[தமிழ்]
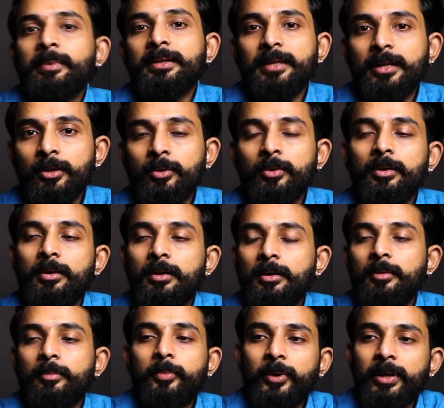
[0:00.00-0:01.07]
நமக்கு தெரியும்
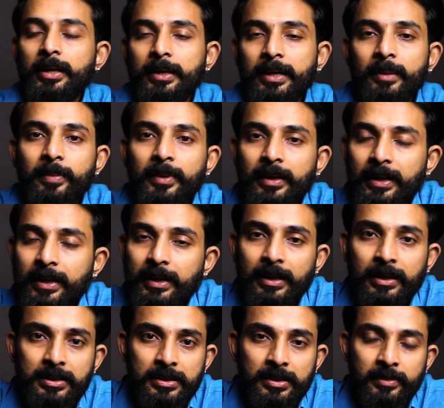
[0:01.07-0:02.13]
போய் கேட்பாங்க
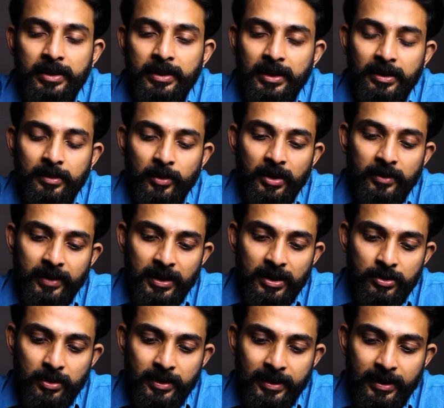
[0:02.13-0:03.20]
என்னாச்சு அப்படின்னு கேட்கும்போது அவங்க
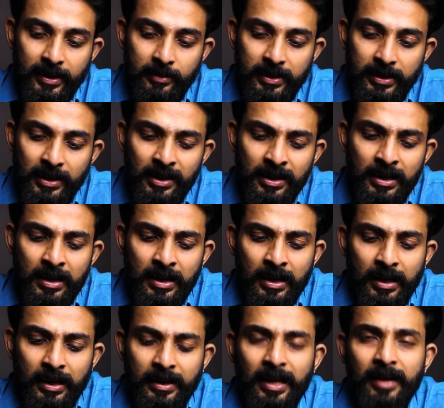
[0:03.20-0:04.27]
என்ன சொல்கிறாங்க அப்படின்னா
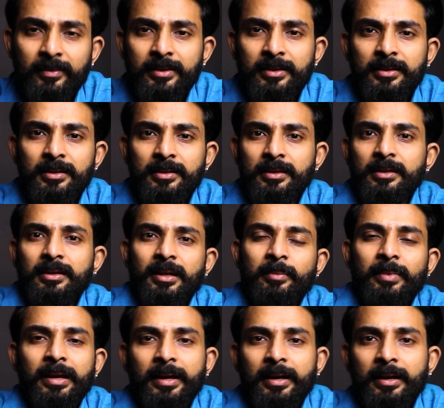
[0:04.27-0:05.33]
நான் வந்துட்டு இந்த
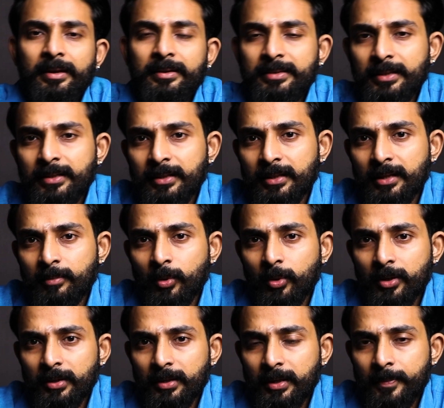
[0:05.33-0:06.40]
எம்எல்ஏ சீட்டுக்கு நான்
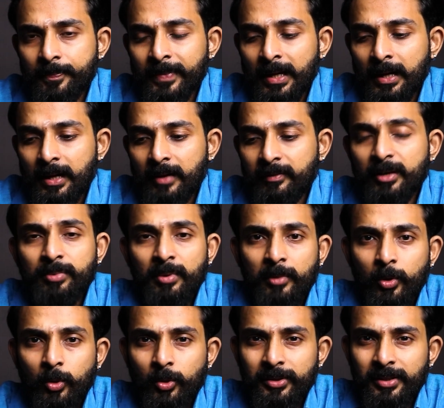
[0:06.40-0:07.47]
போட்டிருந்தேன் விருப்ப
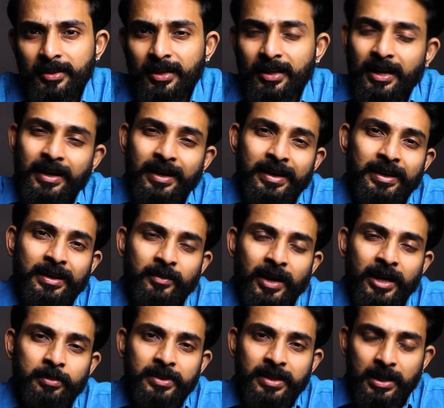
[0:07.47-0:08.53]
மனு கொடுத்துருந்தேன் ஆனால் எனக்கு
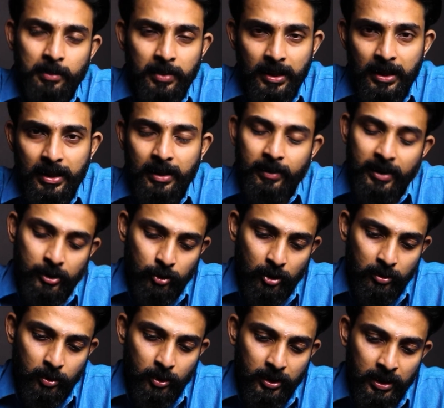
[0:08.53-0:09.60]
வாய்ப்பு தரப்படலை அப்படின்னு
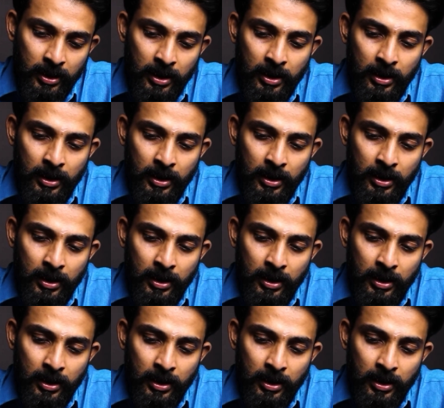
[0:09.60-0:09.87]
சொல்லும்போது